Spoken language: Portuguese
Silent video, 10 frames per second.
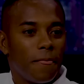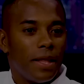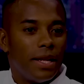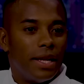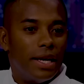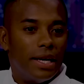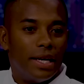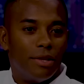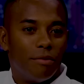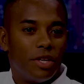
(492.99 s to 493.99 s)
Algumas
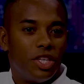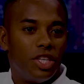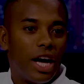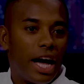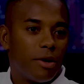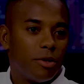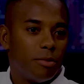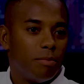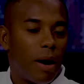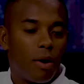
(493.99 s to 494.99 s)
pessoas esperavam que
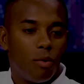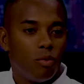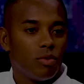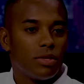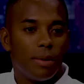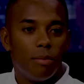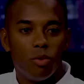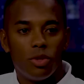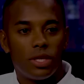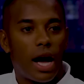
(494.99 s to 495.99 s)
eu ganhasse a bola de
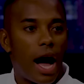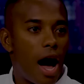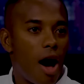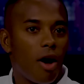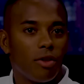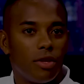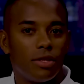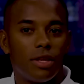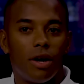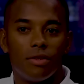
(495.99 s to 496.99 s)
ouro. Quando Pelé
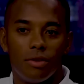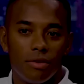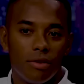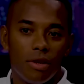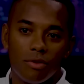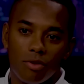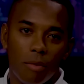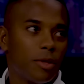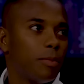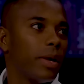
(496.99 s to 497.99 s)
fala sobre você,
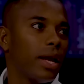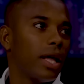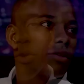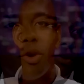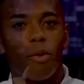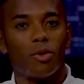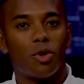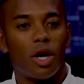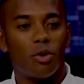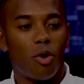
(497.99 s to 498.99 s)
todo mundo escuta.
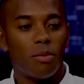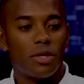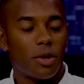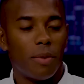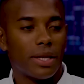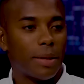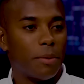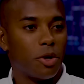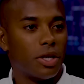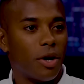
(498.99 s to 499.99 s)
Então fizeram
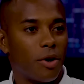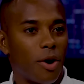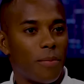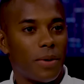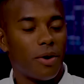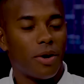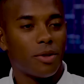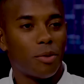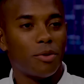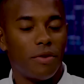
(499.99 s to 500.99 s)
comparações,
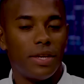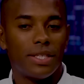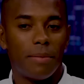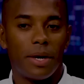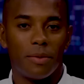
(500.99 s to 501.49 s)
disse Robinho.